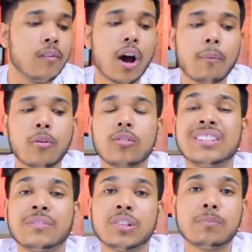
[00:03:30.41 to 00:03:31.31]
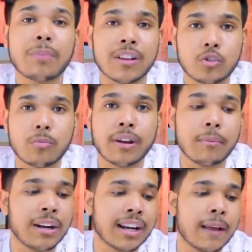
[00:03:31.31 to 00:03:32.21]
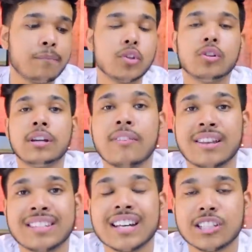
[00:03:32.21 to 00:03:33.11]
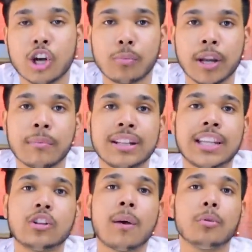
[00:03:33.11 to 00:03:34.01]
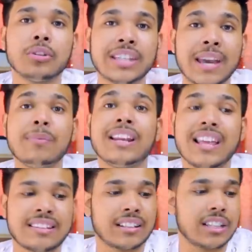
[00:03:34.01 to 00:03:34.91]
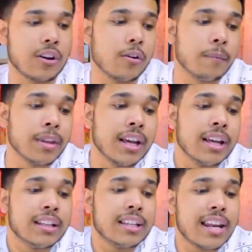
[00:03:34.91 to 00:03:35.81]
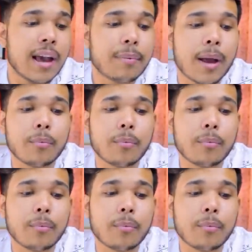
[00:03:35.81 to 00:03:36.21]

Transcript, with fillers: वो आप लोगों को सिर्फ पाँच सौ रुपये के मिल रहे हैं जो वैसे हज़ार रुपये के मिलते हैं तो आप ये भी ले सकते हो देन यहाँ पे